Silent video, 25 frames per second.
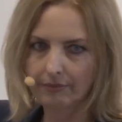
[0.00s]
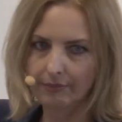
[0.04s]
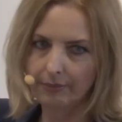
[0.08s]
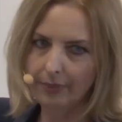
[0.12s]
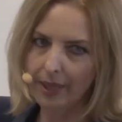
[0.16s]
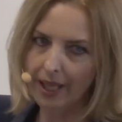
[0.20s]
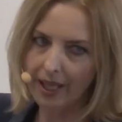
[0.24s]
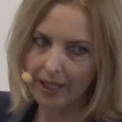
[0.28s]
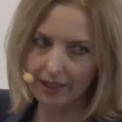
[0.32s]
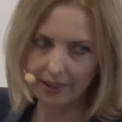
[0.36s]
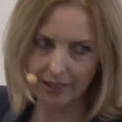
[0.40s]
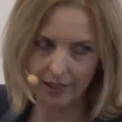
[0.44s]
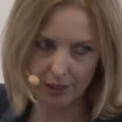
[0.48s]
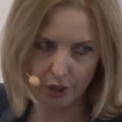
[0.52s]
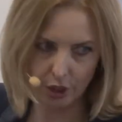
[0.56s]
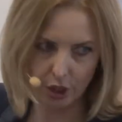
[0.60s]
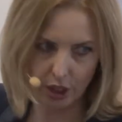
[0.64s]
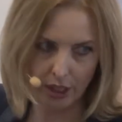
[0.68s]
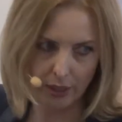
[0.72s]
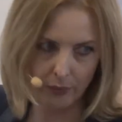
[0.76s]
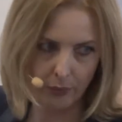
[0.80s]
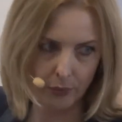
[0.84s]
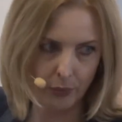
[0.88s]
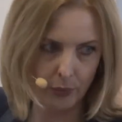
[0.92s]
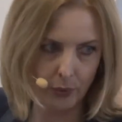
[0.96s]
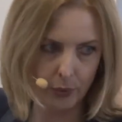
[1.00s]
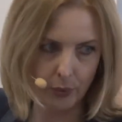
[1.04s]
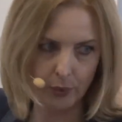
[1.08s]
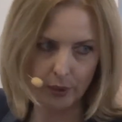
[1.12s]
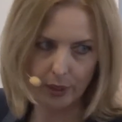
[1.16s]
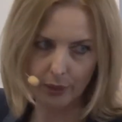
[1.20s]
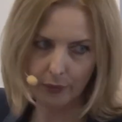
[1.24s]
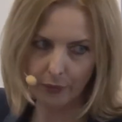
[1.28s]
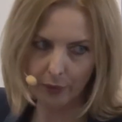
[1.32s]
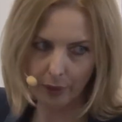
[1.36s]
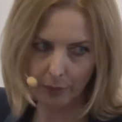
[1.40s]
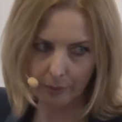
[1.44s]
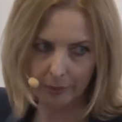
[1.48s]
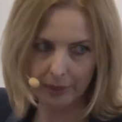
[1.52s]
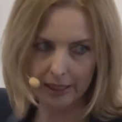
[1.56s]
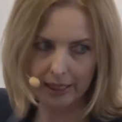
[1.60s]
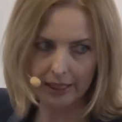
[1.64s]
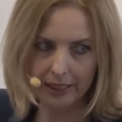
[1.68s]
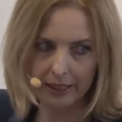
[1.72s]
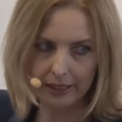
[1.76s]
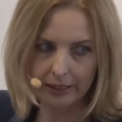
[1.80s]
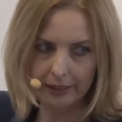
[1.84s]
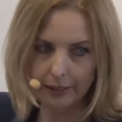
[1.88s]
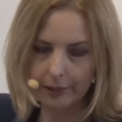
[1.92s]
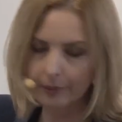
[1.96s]
Partnerschaft oder
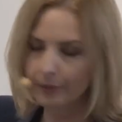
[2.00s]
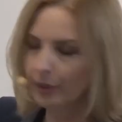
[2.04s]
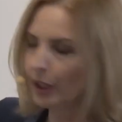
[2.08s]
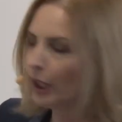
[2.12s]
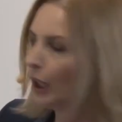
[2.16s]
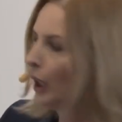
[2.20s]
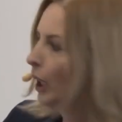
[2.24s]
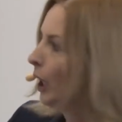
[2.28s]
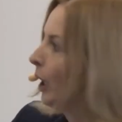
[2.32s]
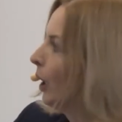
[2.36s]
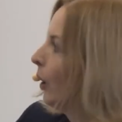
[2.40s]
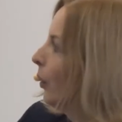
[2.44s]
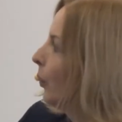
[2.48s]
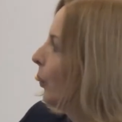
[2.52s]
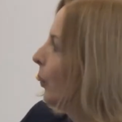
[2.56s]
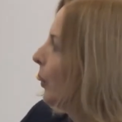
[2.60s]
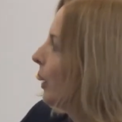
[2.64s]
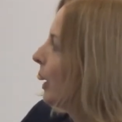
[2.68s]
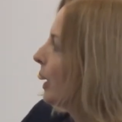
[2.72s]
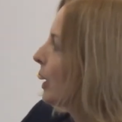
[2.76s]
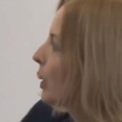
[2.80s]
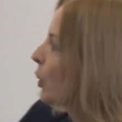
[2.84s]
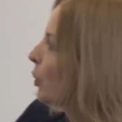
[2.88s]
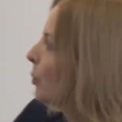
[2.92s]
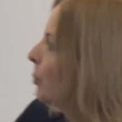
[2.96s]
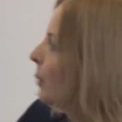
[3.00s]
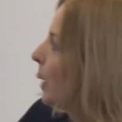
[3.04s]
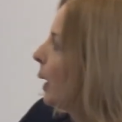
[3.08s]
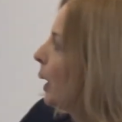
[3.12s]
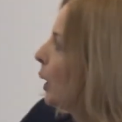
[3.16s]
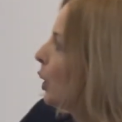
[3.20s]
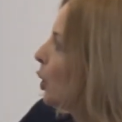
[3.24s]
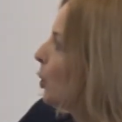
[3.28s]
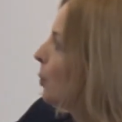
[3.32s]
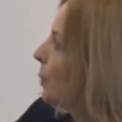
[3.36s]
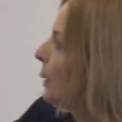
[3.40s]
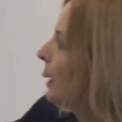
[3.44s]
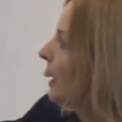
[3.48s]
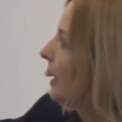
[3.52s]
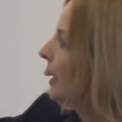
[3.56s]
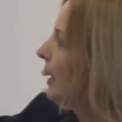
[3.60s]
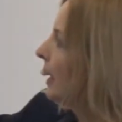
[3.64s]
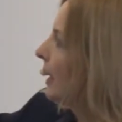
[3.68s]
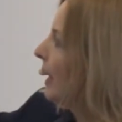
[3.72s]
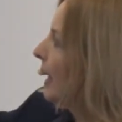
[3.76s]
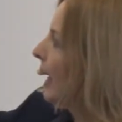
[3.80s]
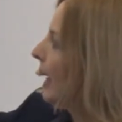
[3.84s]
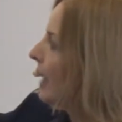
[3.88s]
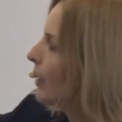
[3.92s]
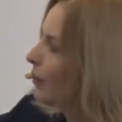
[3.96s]
Familie. Oder zum Beispiel,
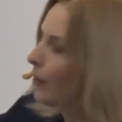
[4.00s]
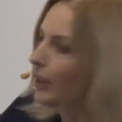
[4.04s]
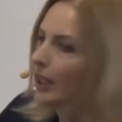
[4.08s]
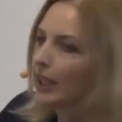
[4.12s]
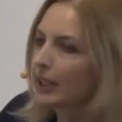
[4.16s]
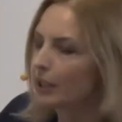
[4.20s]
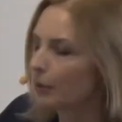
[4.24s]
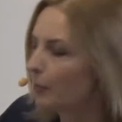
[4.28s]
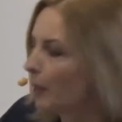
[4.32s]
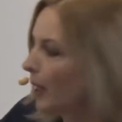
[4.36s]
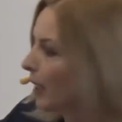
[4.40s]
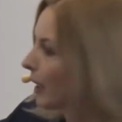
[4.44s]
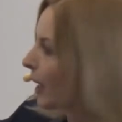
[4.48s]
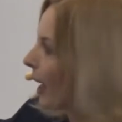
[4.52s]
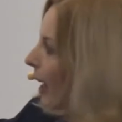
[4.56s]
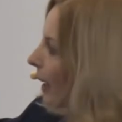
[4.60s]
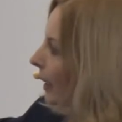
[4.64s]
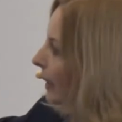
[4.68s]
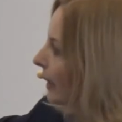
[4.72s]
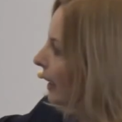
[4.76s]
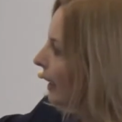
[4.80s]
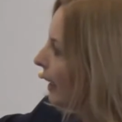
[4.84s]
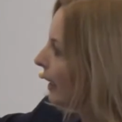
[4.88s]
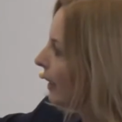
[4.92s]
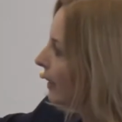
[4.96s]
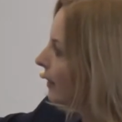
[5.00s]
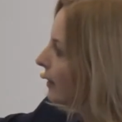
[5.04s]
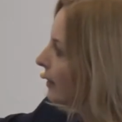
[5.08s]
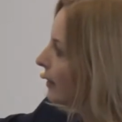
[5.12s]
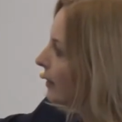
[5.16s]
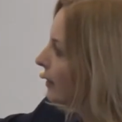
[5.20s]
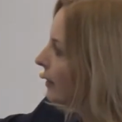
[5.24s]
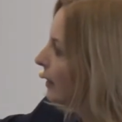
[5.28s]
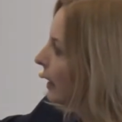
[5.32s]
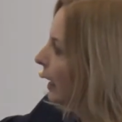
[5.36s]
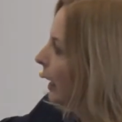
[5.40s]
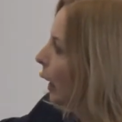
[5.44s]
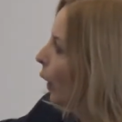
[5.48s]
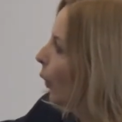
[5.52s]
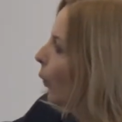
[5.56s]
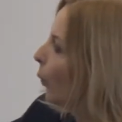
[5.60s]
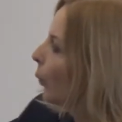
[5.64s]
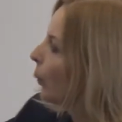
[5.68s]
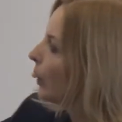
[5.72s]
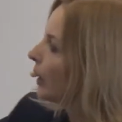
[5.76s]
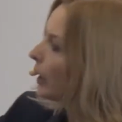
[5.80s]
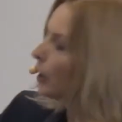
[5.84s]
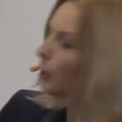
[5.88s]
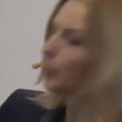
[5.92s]
entweder ich mache Karriere oder